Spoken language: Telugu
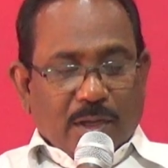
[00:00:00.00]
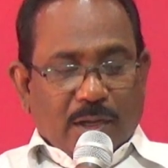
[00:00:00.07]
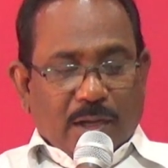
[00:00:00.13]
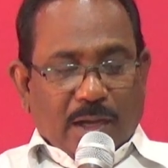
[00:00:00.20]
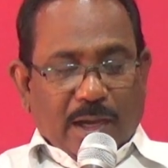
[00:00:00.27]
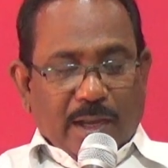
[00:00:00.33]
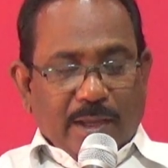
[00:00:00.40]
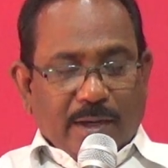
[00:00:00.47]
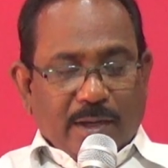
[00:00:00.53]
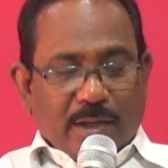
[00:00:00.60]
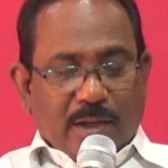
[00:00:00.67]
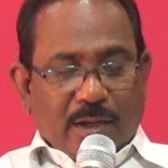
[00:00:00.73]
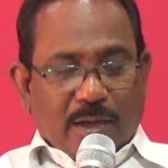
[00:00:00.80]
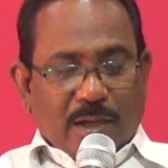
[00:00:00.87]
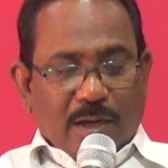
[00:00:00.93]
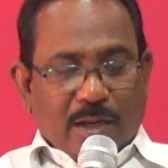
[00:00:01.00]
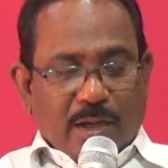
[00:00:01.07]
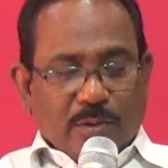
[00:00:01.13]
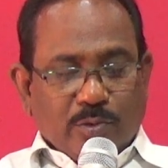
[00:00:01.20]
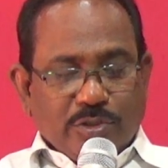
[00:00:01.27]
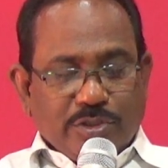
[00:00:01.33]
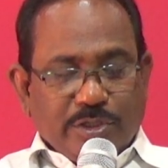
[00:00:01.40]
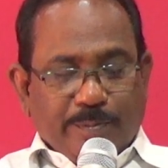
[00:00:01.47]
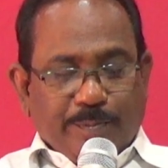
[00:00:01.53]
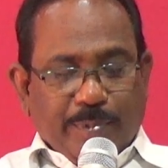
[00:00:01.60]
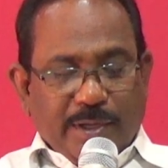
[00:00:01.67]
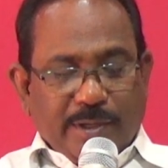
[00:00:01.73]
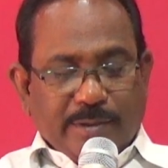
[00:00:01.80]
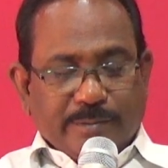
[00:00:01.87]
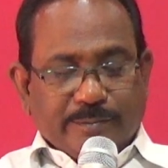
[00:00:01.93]
ఆయన అలాగూ
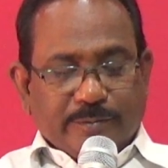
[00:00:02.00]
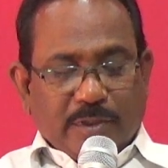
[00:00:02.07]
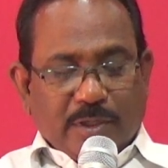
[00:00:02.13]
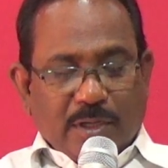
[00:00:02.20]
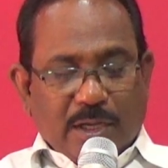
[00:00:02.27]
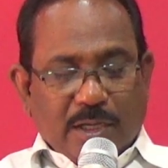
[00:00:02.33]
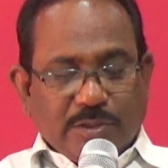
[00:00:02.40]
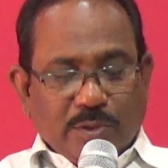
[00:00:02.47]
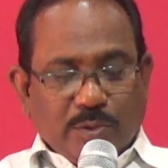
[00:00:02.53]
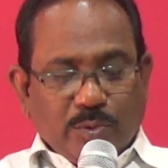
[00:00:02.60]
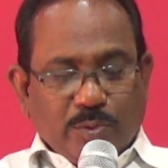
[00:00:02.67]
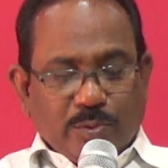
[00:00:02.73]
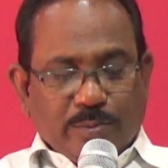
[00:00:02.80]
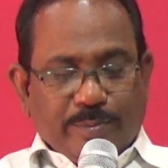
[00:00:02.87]
చెప్పి లాజరు